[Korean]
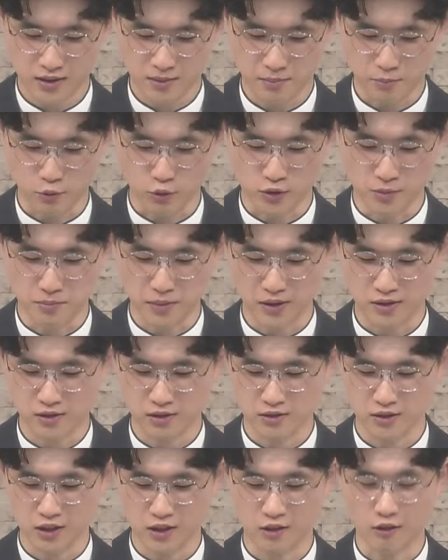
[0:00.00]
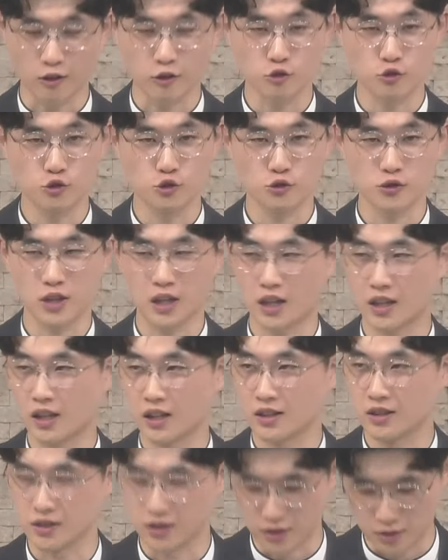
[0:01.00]
모든 백성들이
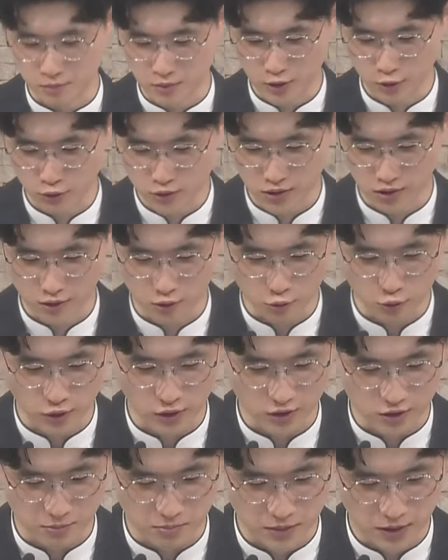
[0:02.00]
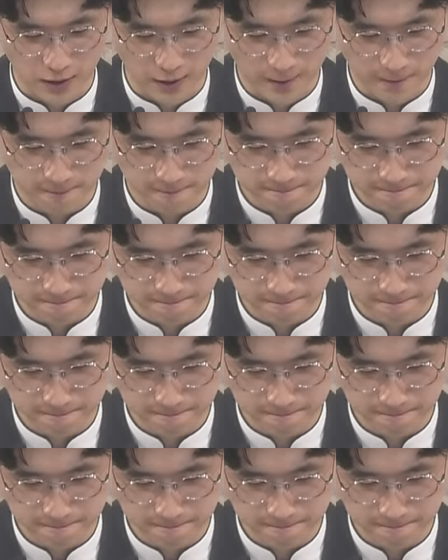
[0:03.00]
건축하라는 의미로 적용되어집니다.